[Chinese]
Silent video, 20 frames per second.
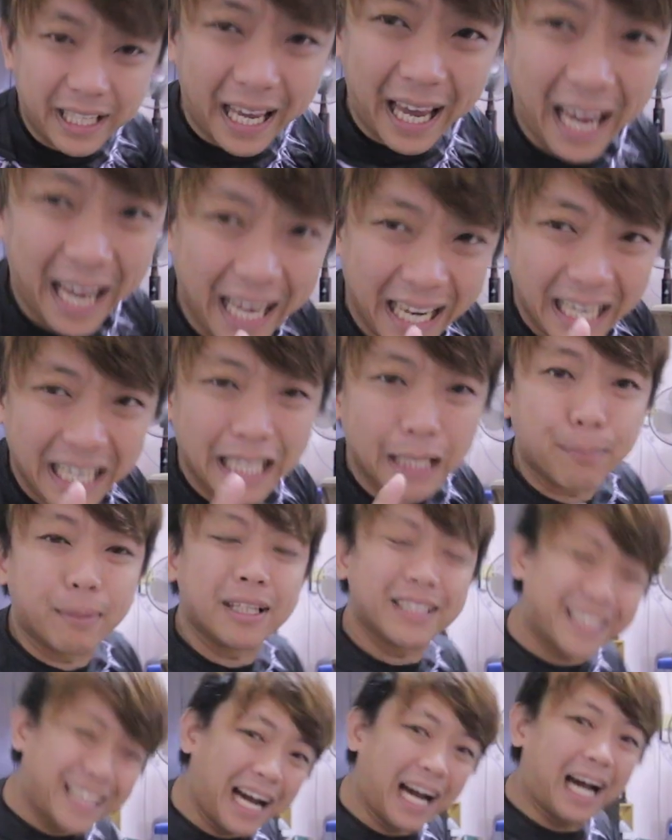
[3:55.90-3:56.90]
给你
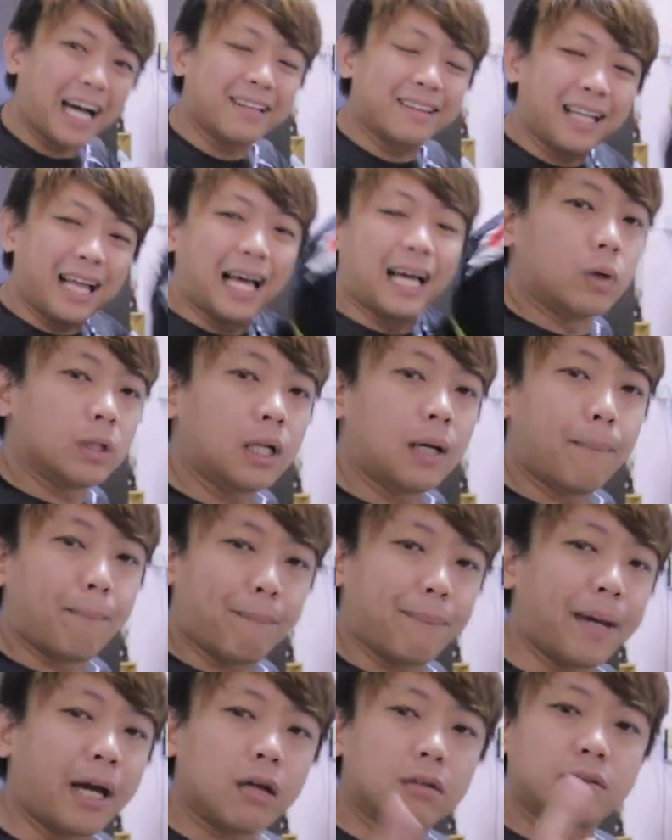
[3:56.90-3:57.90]
们看啦。我的
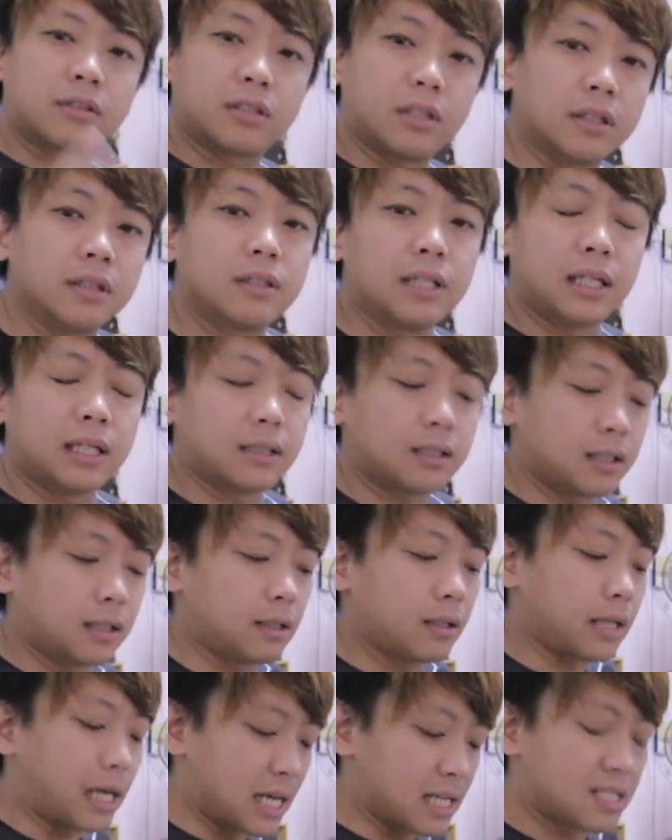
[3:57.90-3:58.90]
Beltenick
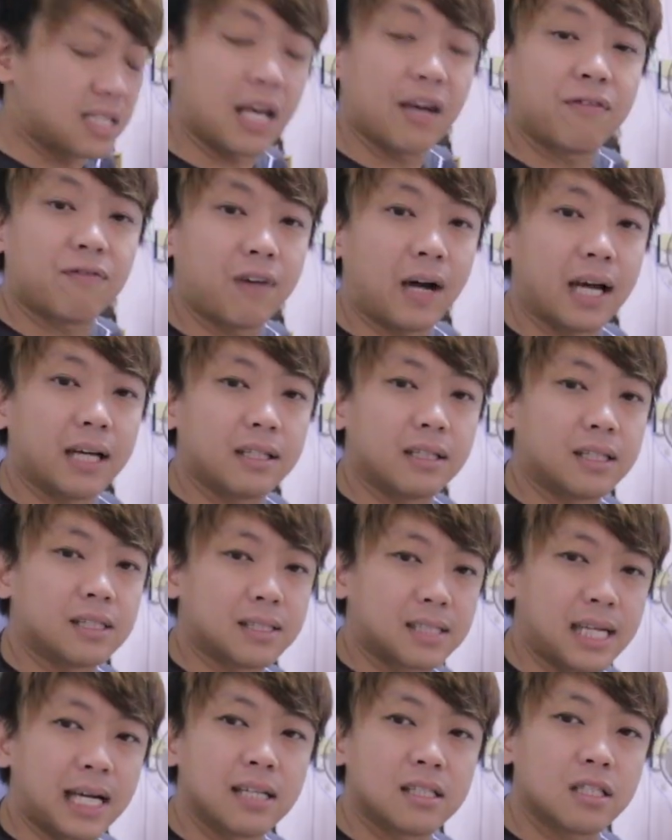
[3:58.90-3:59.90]
的 S F I 的
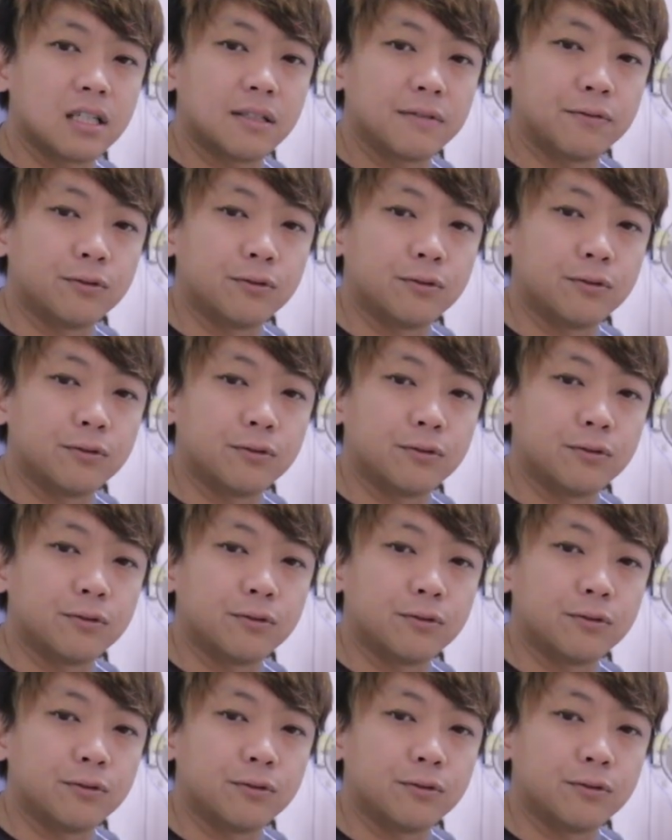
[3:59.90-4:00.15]
赛车